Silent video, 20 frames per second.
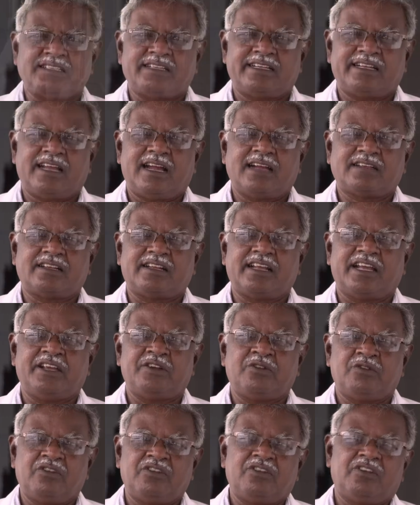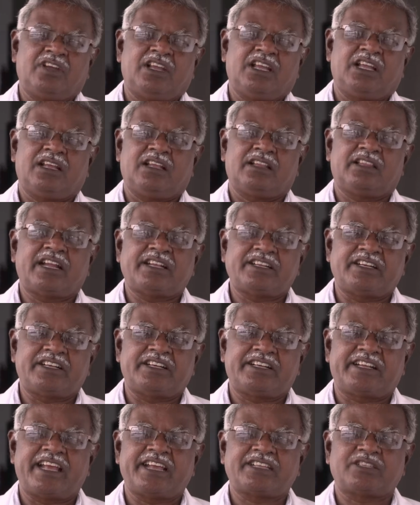రోగులకు ఉత్తమ వైద్య
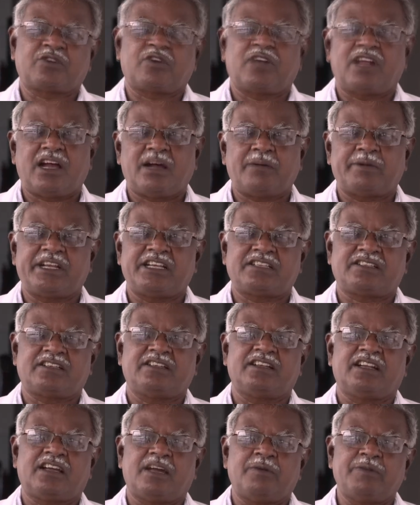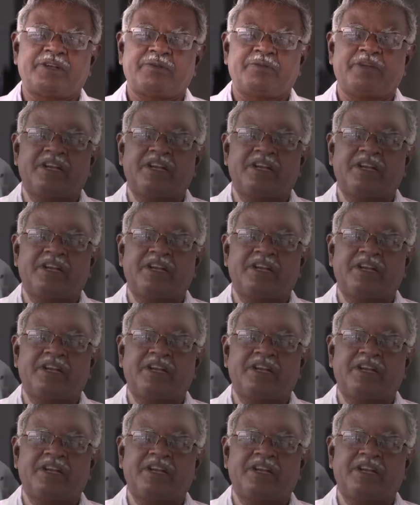చికిత్సలు అందించడానికి